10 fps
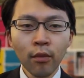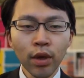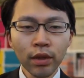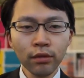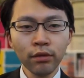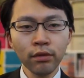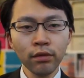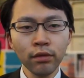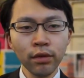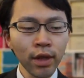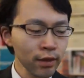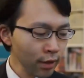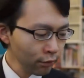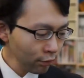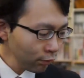まああのー、弊
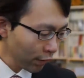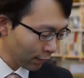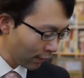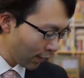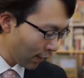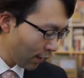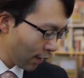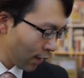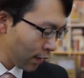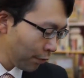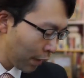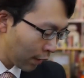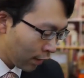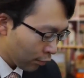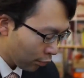社の方もですね、えー、アニメ、
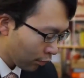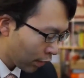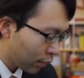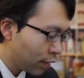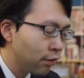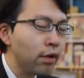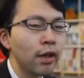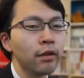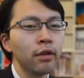ゲーム、漫画業界の